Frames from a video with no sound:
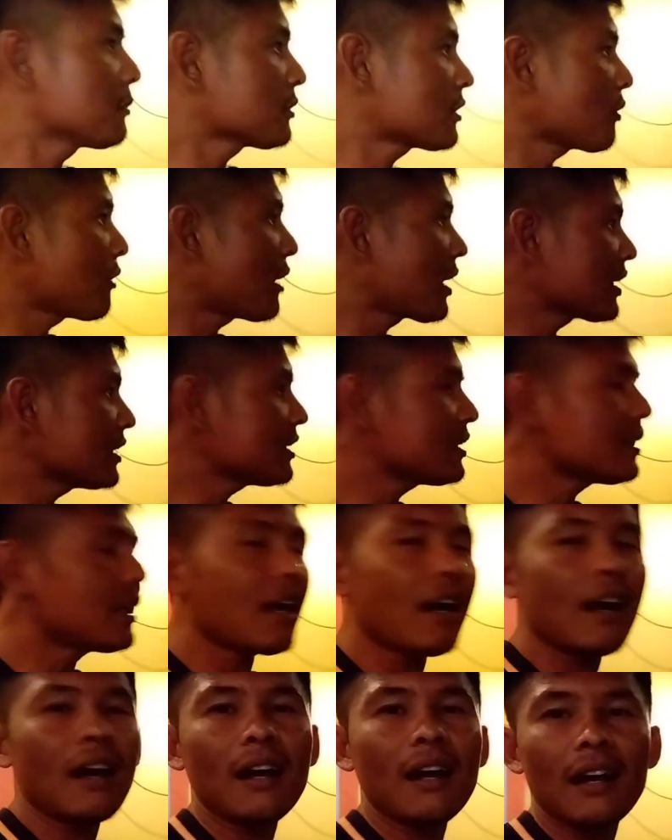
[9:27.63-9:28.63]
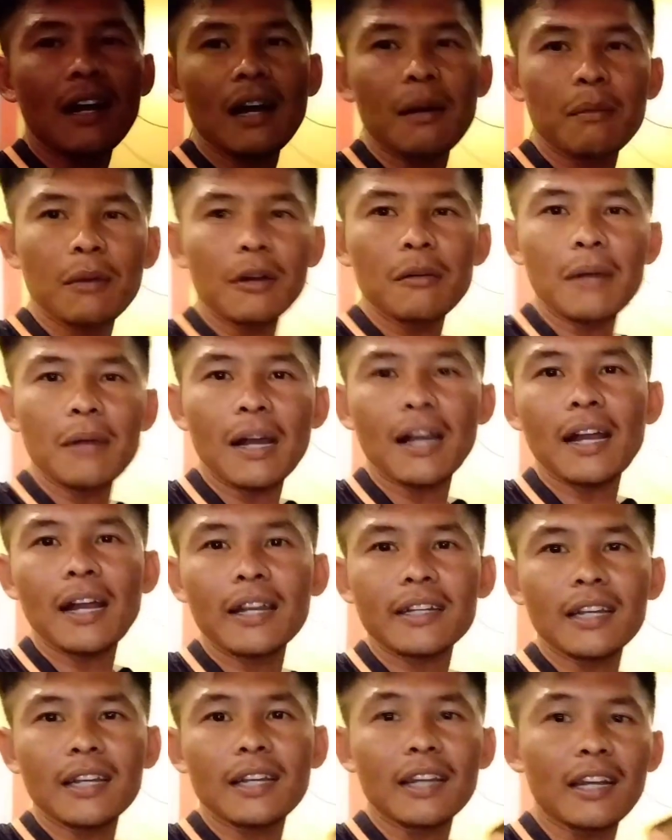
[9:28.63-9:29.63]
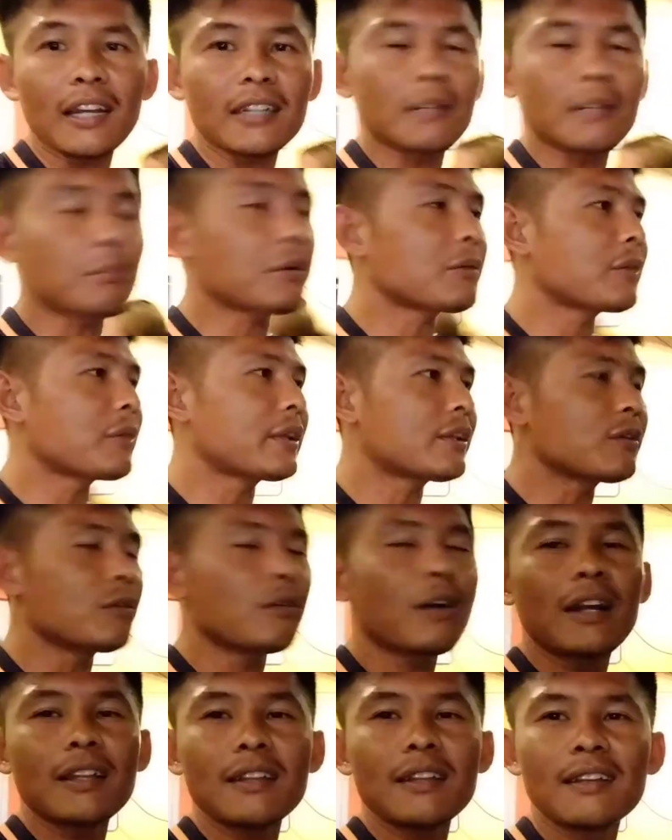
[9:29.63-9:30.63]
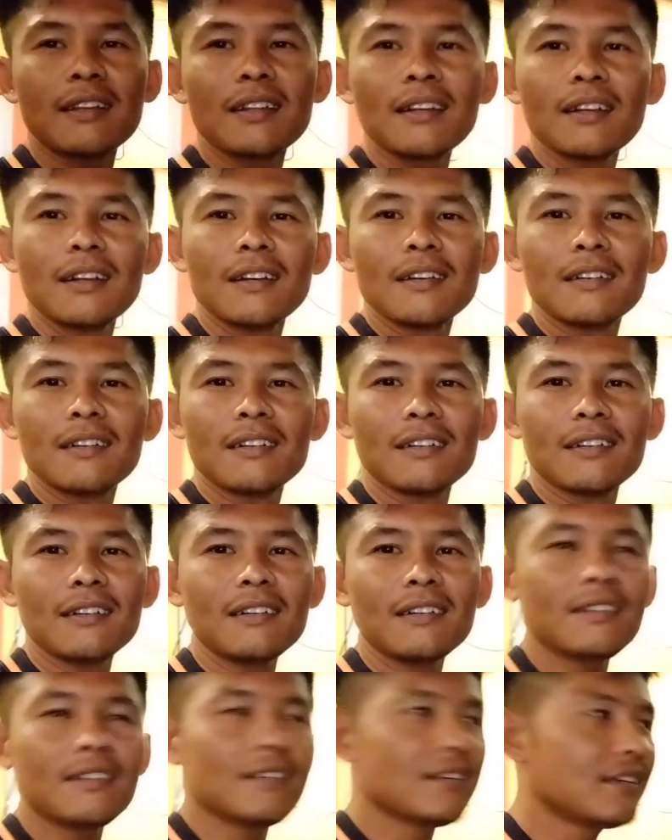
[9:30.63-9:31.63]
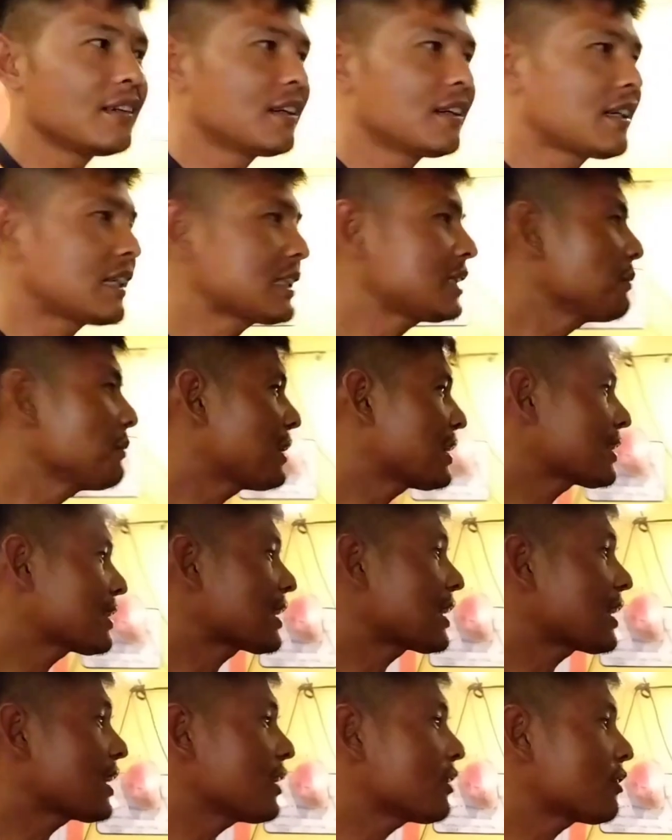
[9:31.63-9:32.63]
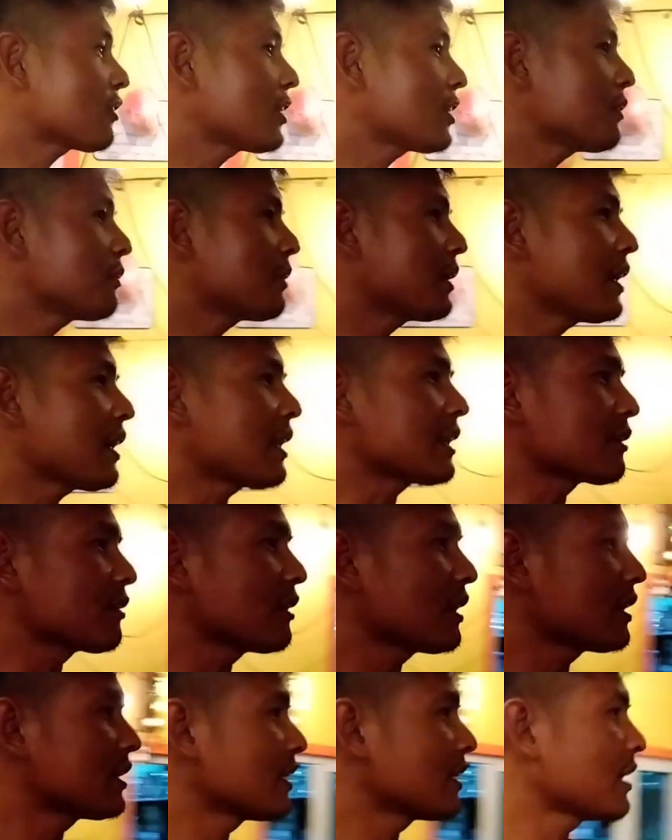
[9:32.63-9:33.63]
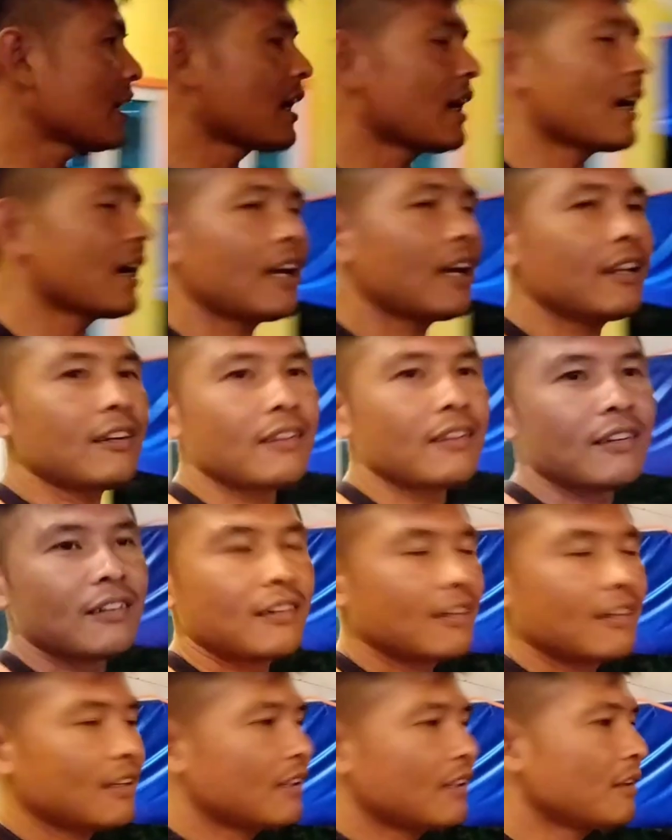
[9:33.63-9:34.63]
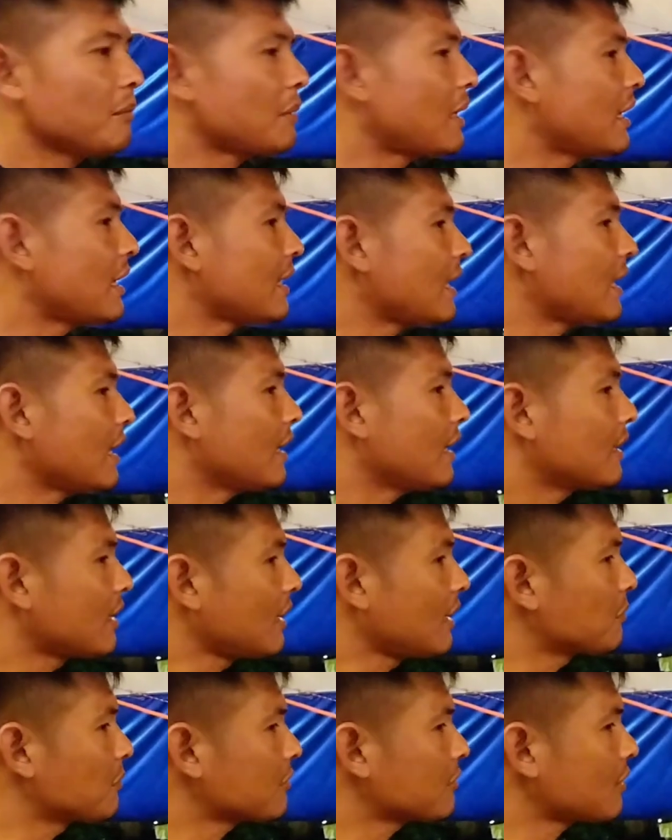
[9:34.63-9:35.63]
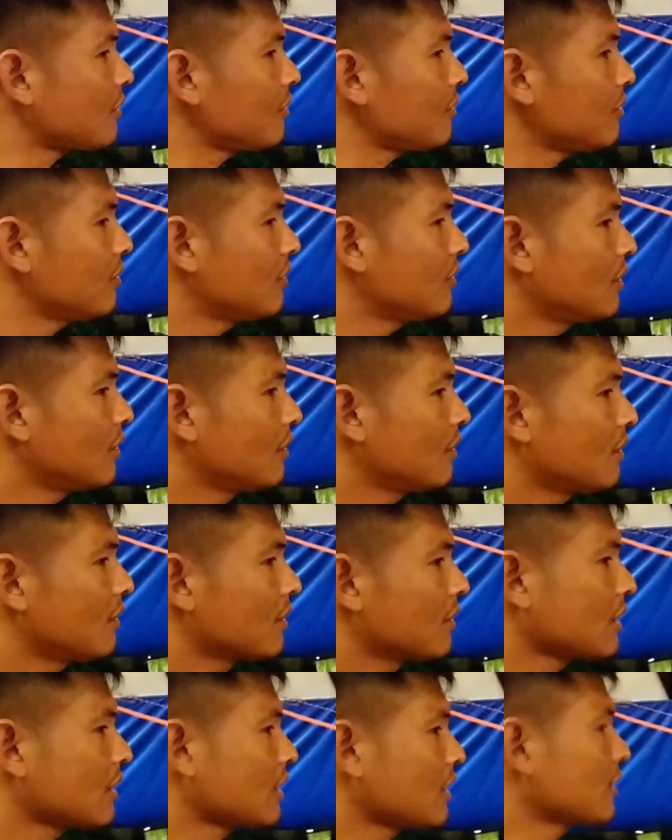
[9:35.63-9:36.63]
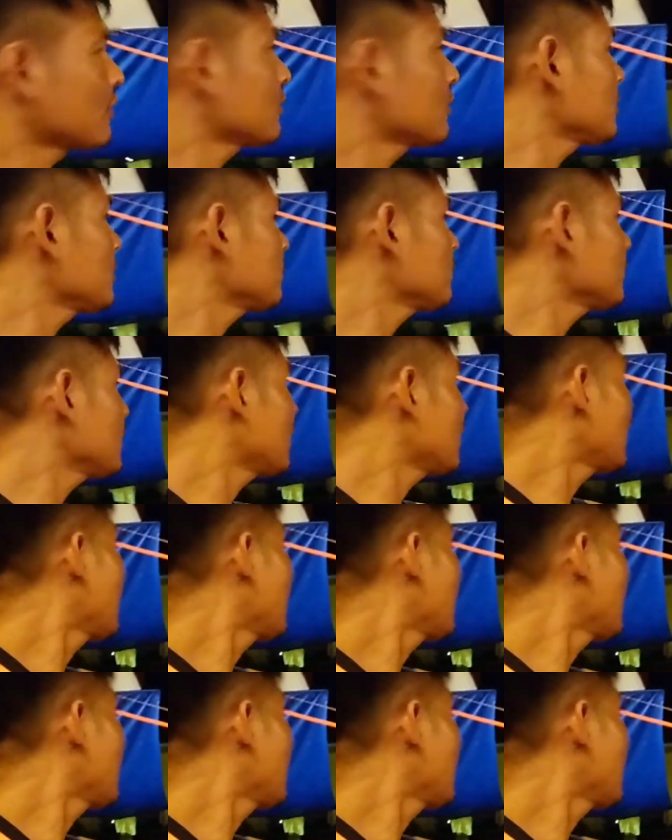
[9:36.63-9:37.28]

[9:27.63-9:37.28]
mo tawagin sila habang kumakain ka, nakikipagkwentuhan. Oo. Oh. Kasi mga taga rito rin mga yan. katulad nila, ano, ang pangalan niya, limutan ko. Tagalog din po.